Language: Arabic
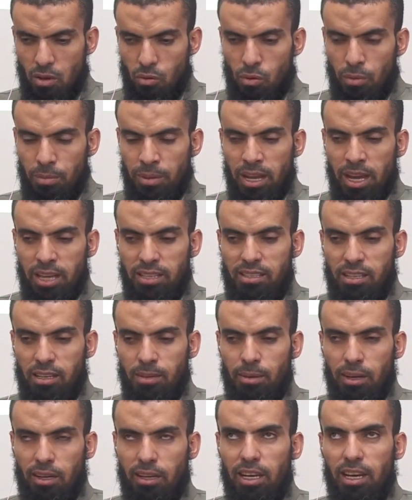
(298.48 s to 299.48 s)
ومن
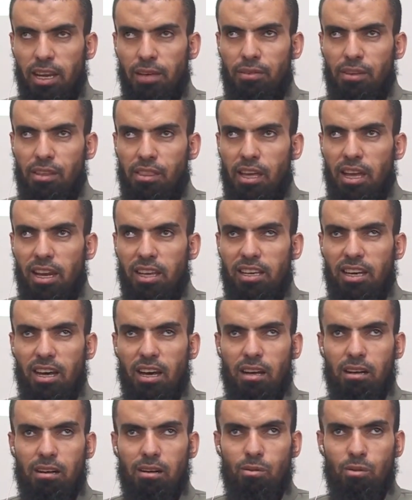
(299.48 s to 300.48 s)
أحسن ما قيل في ذلك
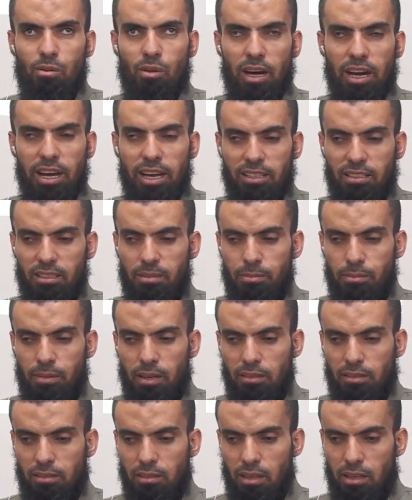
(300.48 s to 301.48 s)
قول حاتم
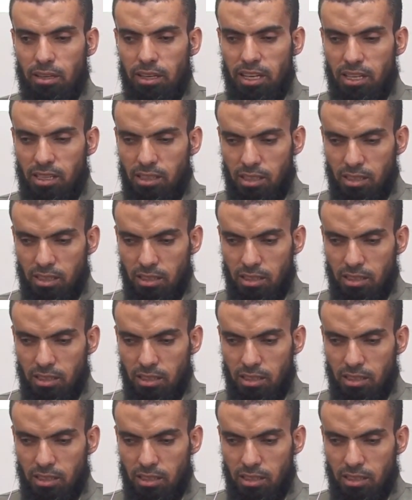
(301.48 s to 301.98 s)
الطائي